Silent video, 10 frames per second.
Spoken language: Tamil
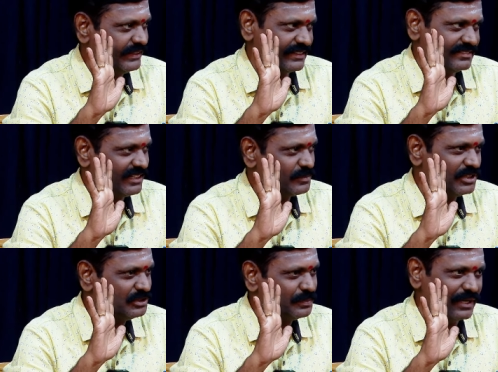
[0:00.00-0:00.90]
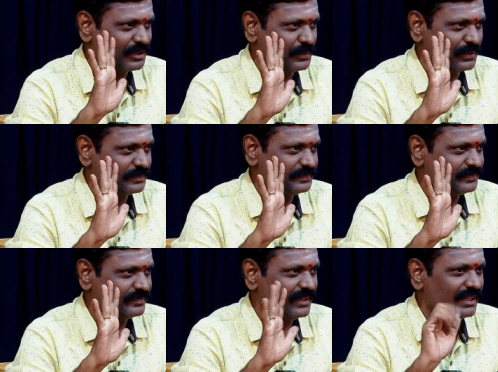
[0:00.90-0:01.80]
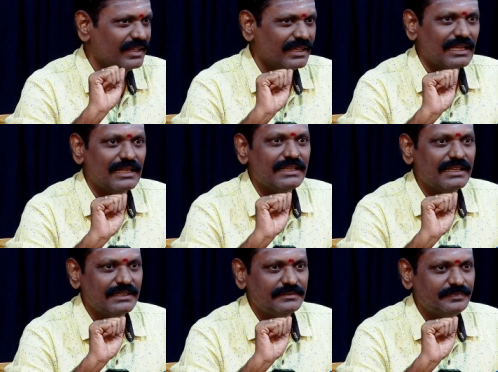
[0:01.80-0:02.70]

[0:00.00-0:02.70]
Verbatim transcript: எக்ஸாம்பிள்ஸ் பார்க்க போகிறோம் எதுக்கு